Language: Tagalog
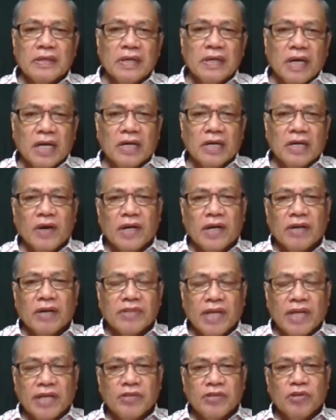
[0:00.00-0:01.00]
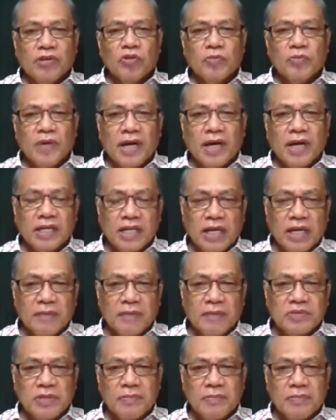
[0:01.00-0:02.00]
araw-araw tayo'y
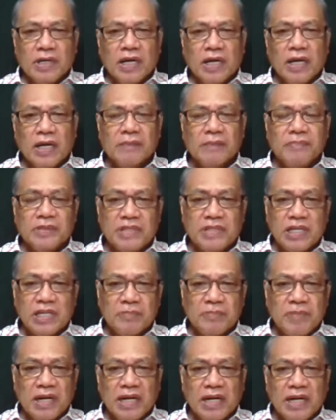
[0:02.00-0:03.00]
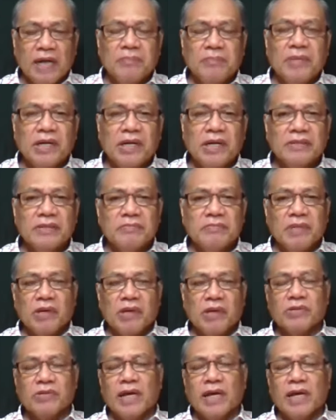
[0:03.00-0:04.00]
humaharap sa mga pagkikipaglaban,
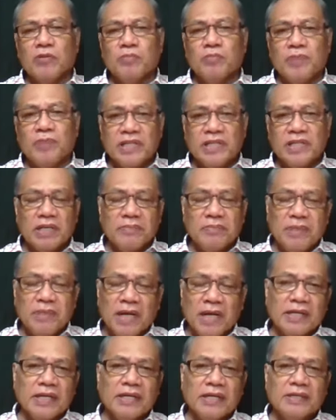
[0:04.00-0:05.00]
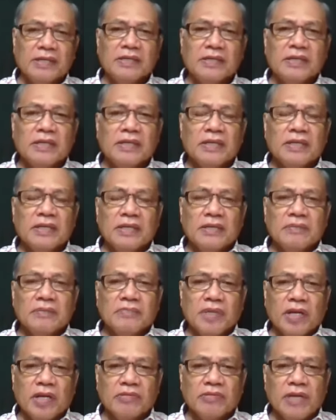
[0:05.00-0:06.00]
mayroon tayong pagkikibaka,
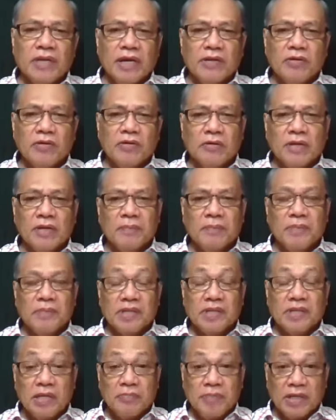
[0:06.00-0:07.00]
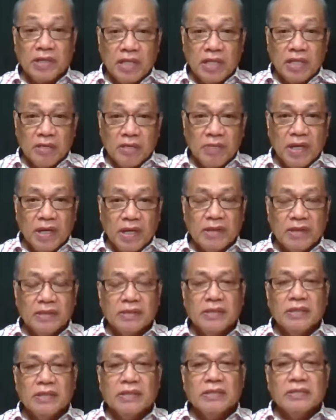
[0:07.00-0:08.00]
mayroon tayong uh, ah, pagkikipagdigma
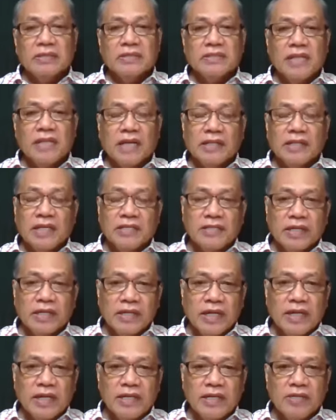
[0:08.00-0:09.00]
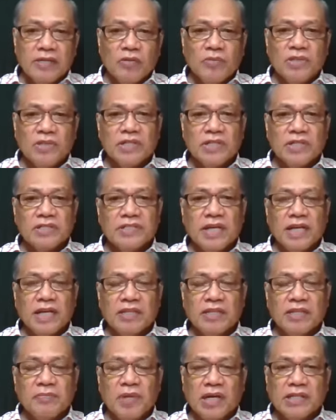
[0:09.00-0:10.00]
sa ating sarili, kuminsan sa
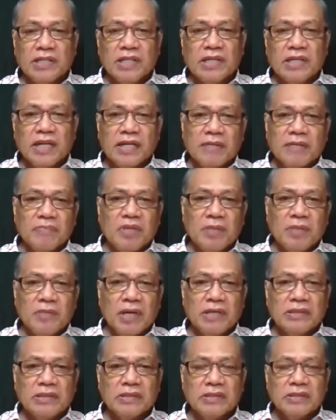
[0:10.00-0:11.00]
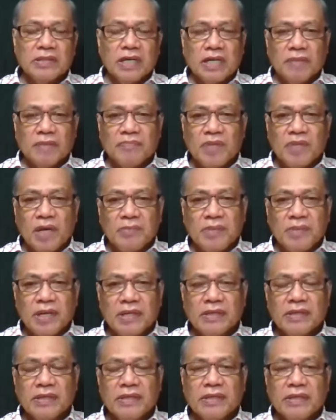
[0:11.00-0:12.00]
ating mga nararamdaman, karamdaman,